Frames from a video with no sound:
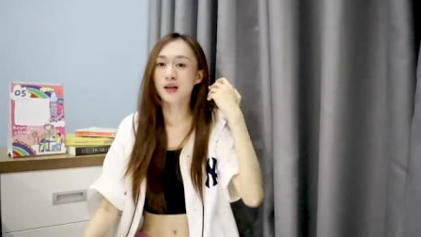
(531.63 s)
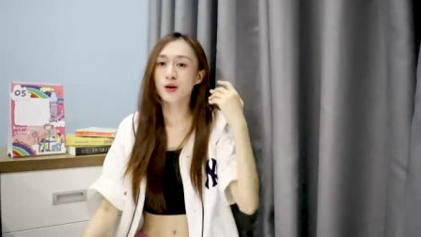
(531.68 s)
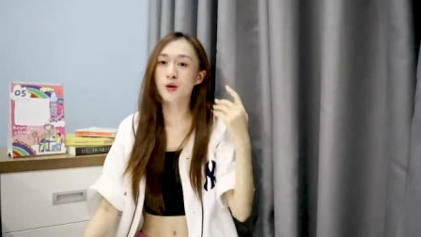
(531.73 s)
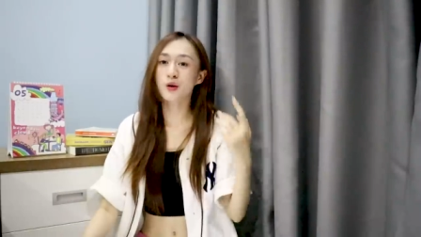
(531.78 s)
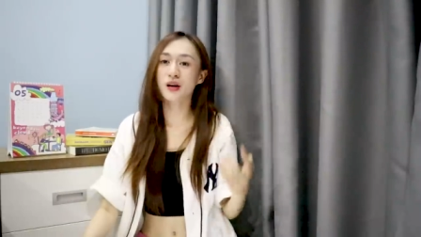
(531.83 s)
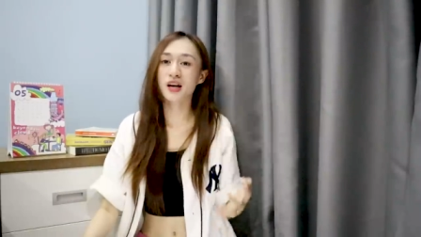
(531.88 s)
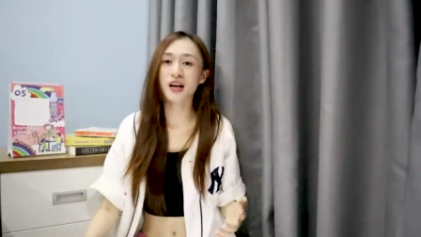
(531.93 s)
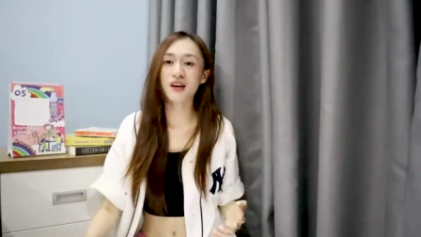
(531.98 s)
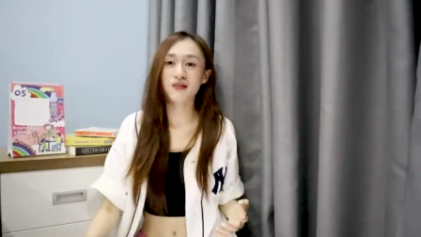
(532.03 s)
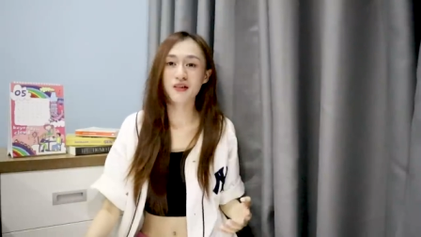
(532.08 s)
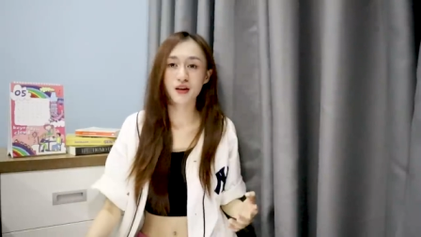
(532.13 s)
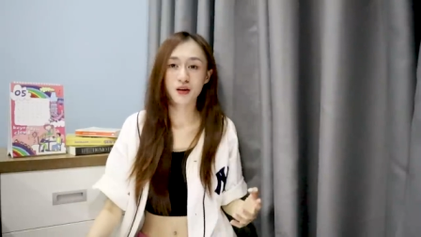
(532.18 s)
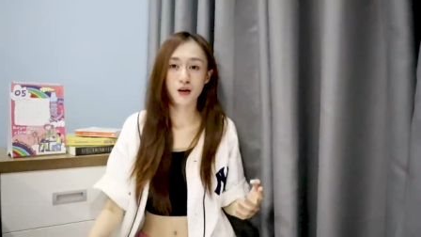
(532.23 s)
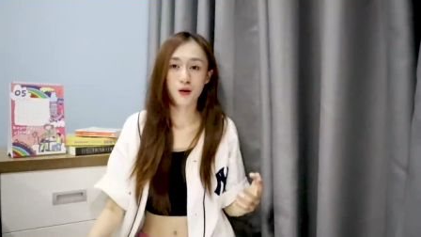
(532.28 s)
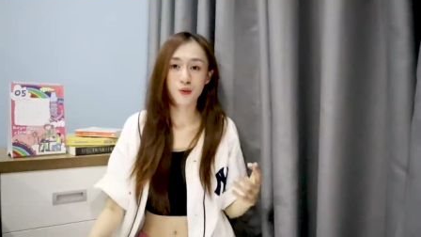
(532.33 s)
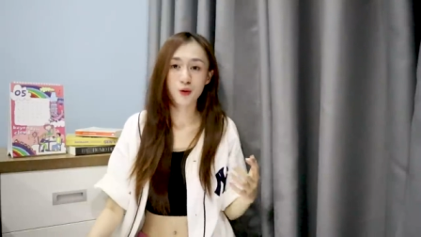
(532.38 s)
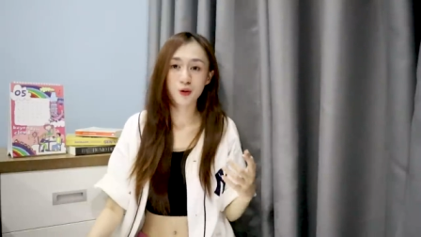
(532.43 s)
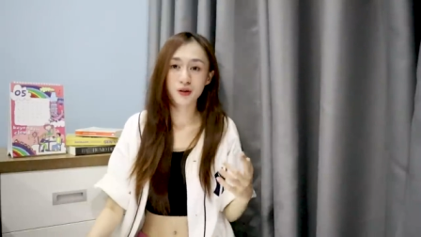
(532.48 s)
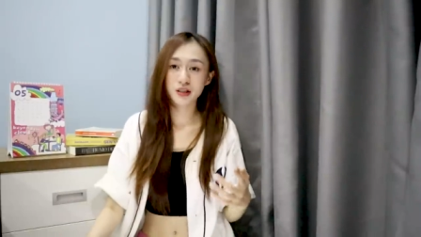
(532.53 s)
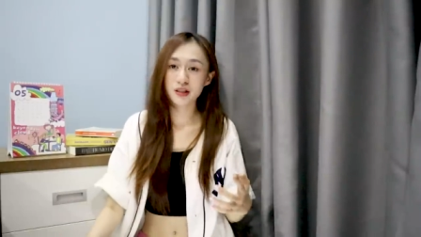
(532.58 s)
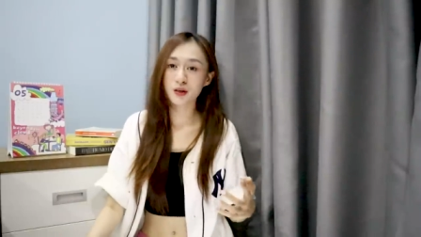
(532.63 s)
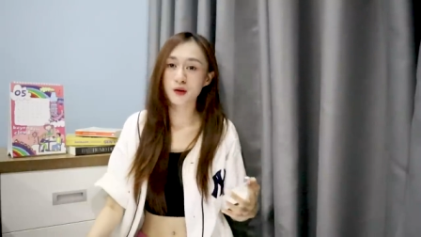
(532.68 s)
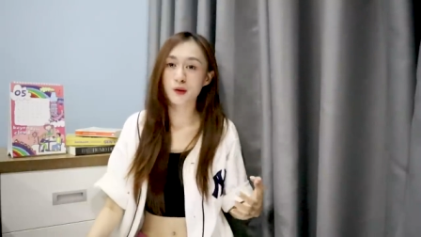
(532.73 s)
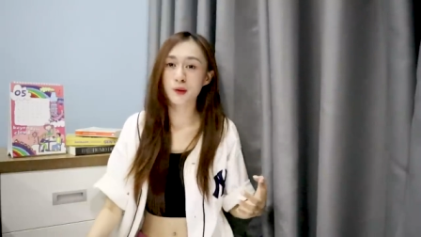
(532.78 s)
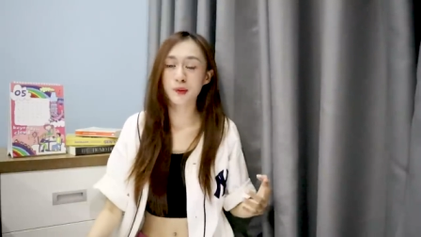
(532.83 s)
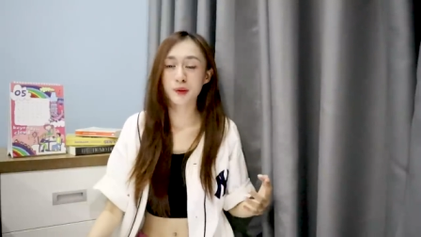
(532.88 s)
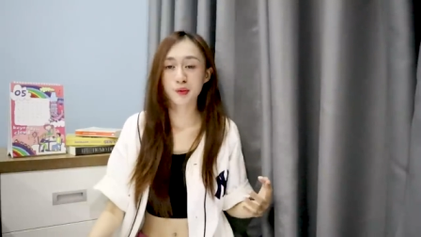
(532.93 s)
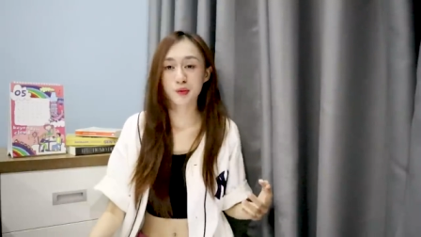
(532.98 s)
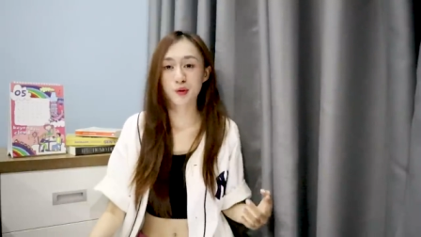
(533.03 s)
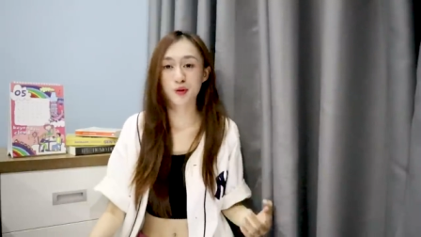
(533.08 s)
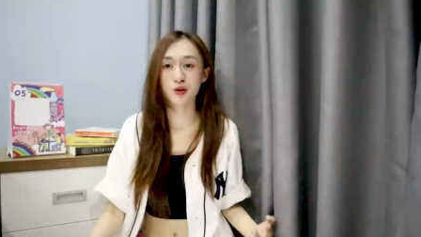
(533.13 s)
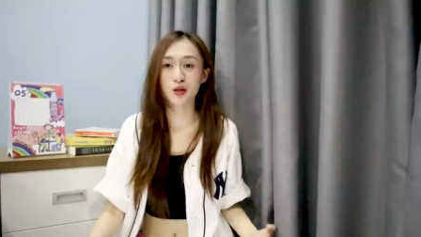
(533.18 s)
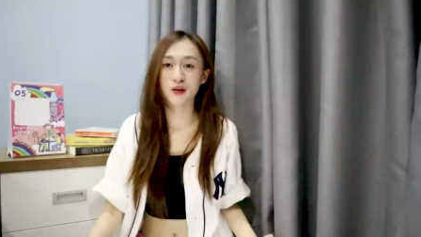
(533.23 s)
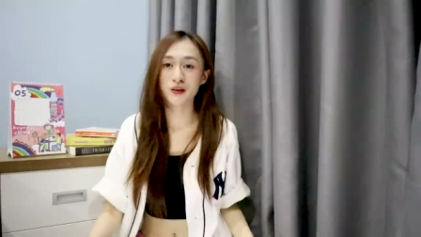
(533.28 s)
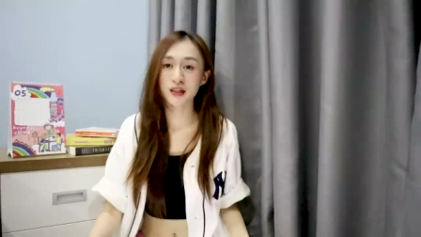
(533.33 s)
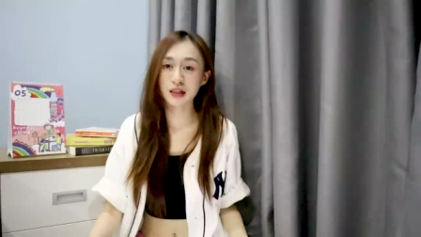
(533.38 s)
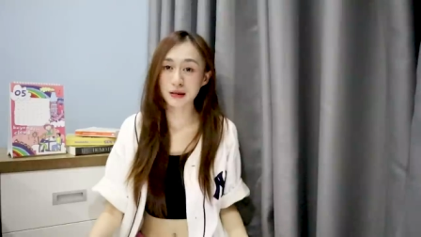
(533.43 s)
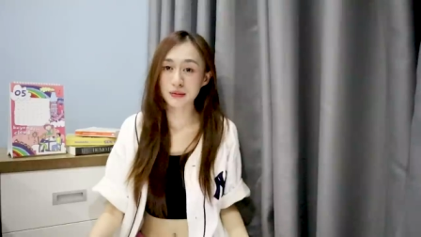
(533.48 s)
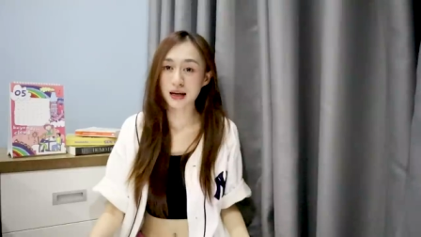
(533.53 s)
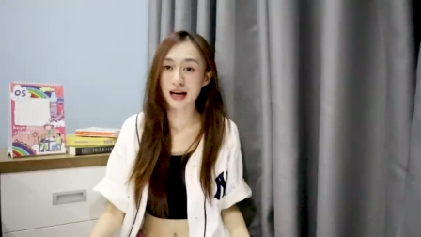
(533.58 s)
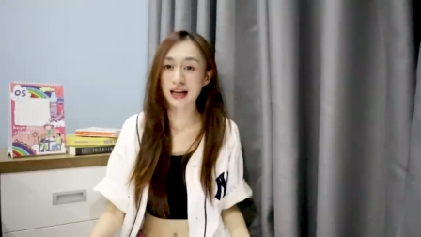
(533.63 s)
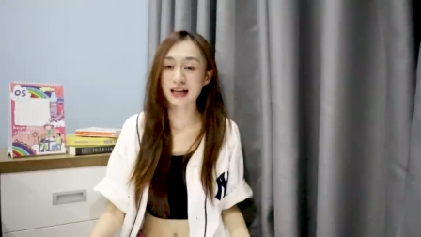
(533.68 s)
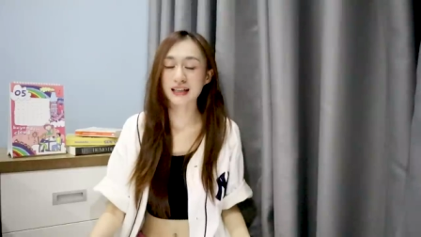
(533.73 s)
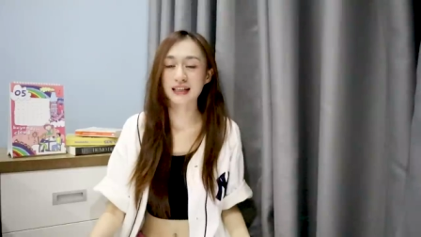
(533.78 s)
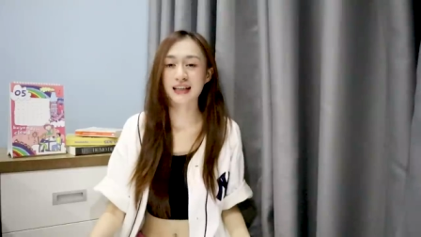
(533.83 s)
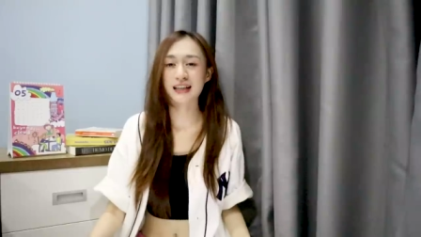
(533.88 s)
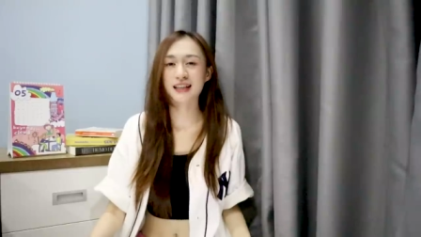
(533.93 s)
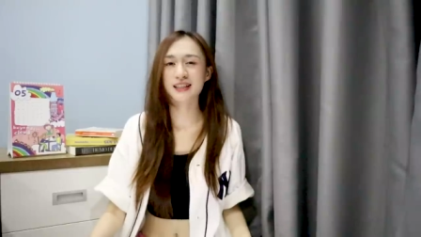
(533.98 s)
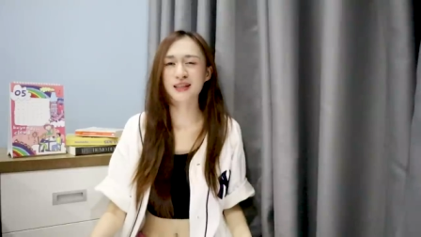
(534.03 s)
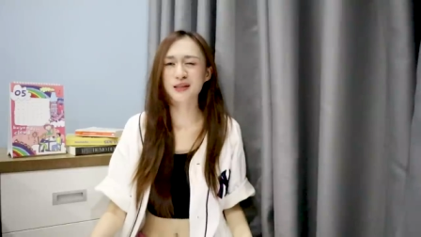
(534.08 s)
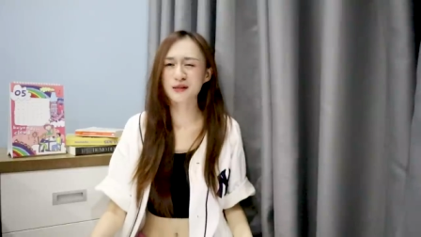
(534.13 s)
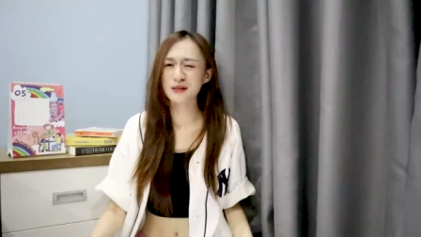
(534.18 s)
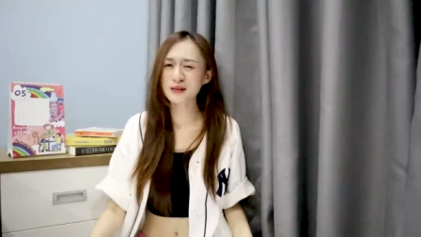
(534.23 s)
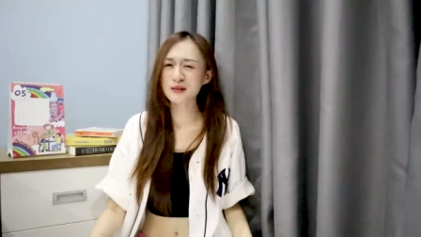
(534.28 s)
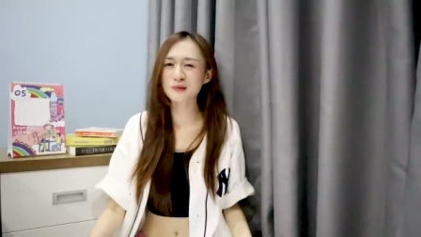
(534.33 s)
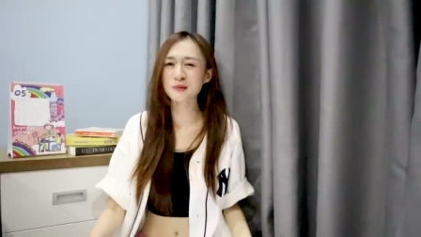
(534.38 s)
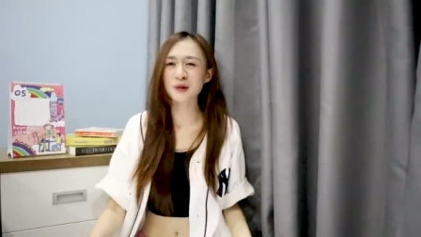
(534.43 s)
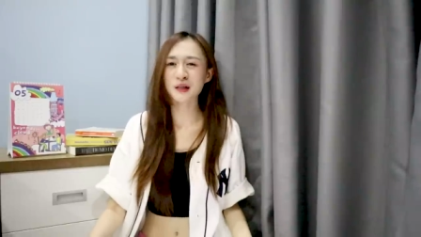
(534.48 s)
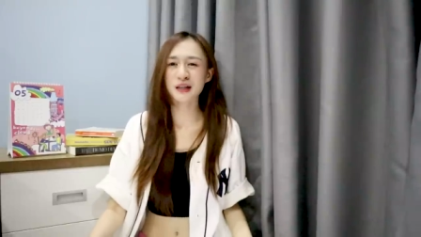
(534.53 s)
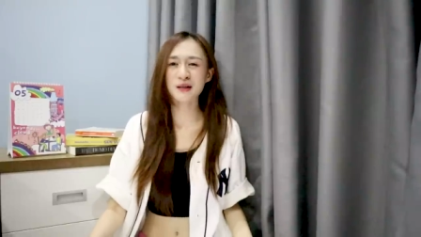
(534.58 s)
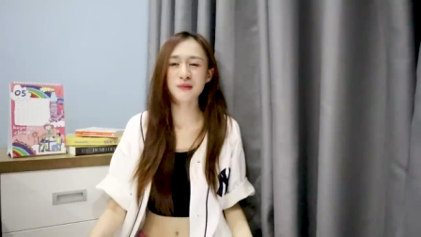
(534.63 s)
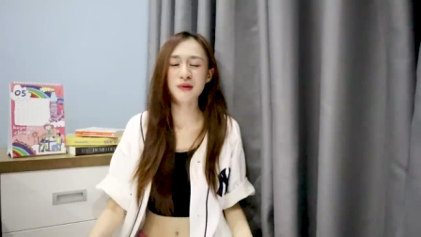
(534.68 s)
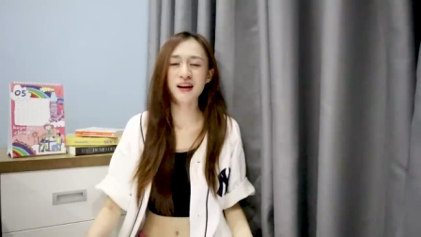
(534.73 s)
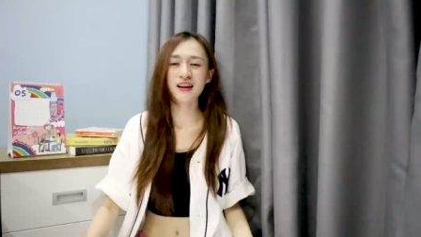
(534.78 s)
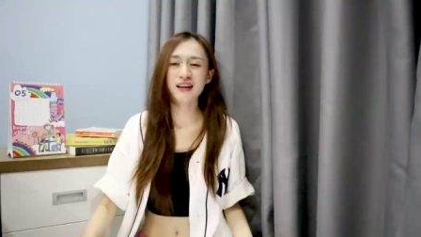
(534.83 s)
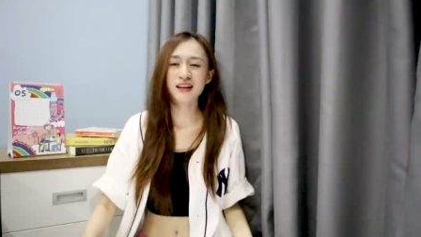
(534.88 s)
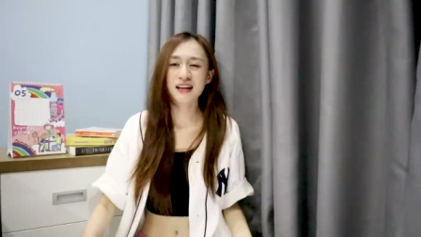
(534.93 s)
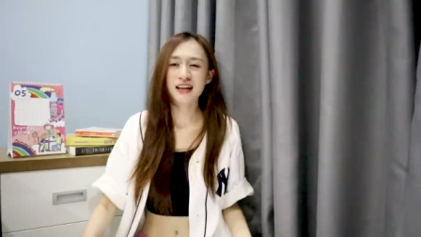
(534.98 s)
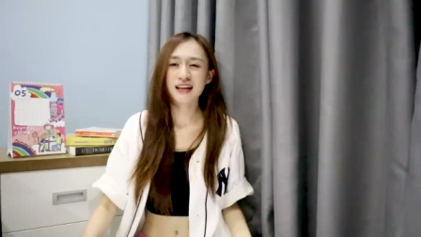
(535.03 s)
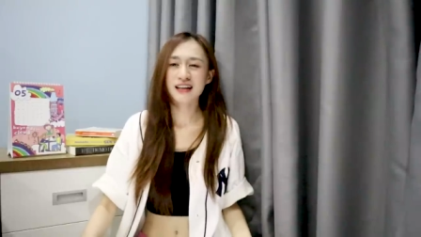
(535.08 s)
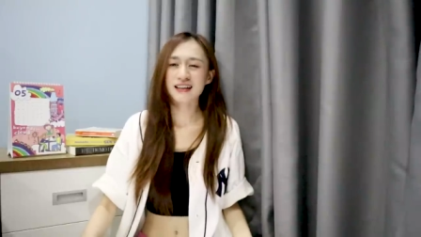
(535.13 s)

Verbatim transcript: ok và có một điều mình muốn nói với các bạn là nếu như mà các bạn